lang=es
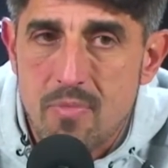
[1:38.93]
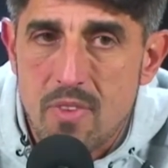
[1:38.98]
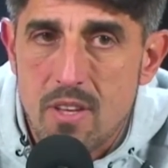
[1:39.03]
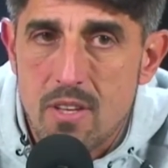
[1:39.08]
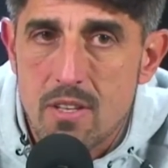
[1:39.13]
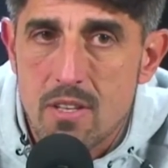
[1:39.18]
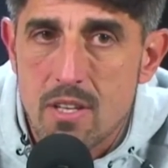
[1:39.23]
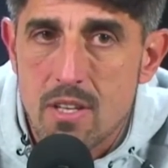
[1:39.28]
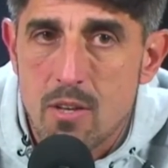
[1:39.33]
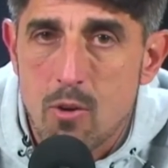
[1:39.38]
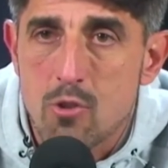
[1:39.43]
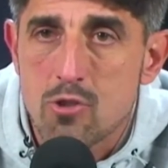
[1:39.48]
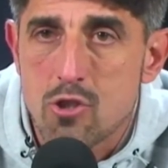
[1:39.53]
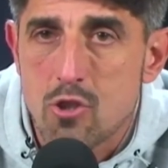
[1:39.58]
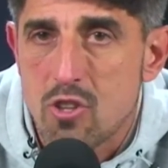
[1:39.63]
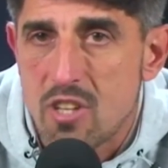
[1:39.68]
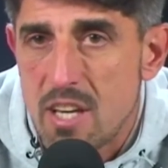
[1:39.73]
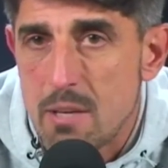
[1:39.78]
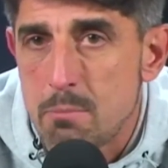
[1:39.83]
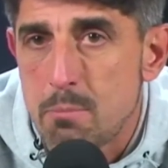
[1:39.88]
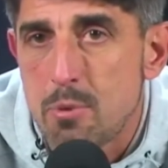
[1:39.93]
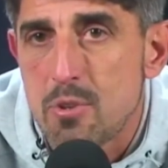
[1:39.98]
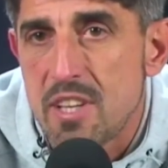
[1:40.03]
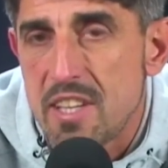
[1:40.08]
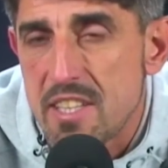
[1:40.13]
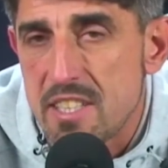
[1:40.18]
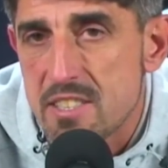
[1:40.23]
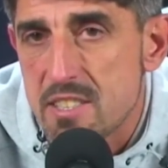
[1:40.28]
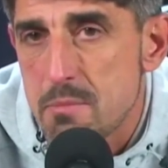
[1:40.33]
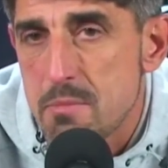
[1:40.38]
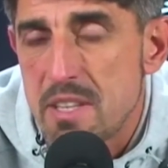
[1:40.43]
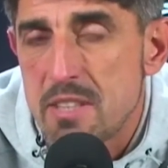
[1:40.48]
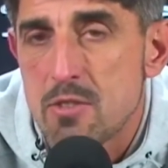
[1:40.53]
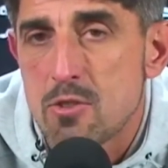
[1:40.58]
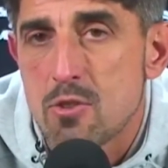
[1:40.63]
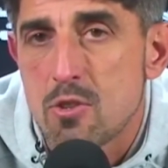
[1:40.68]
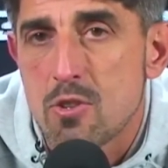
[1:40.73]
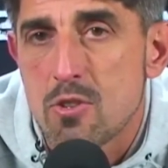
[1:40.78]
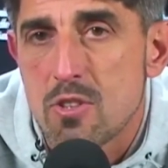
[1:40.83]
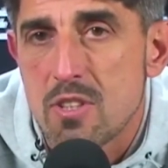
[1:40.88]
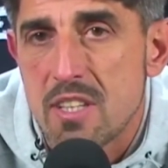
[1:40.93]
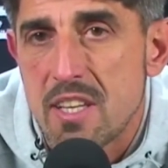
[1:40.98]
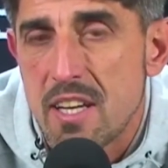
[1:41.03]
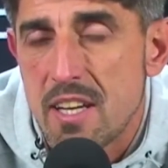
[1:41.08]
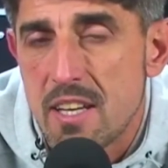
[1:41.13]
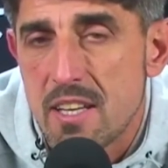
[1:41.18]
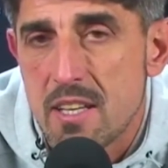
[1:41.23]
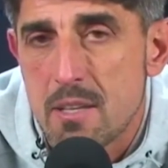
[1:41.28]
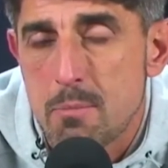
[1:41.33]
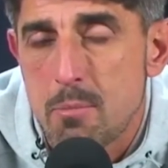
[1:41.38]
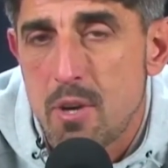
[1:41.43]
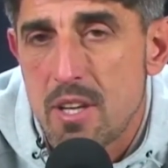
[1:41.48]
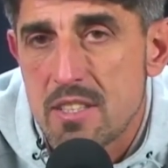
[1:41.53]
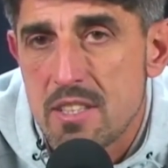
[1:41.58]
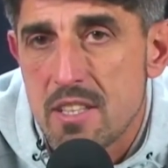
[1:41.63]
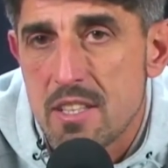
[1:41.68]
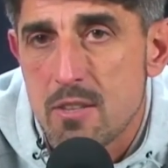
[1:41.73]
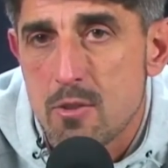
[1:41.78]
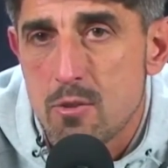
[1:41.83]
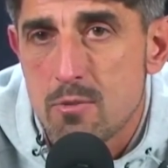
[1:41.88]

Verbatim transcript: eh, otro campo de crecimiento que el equipo ha tenido.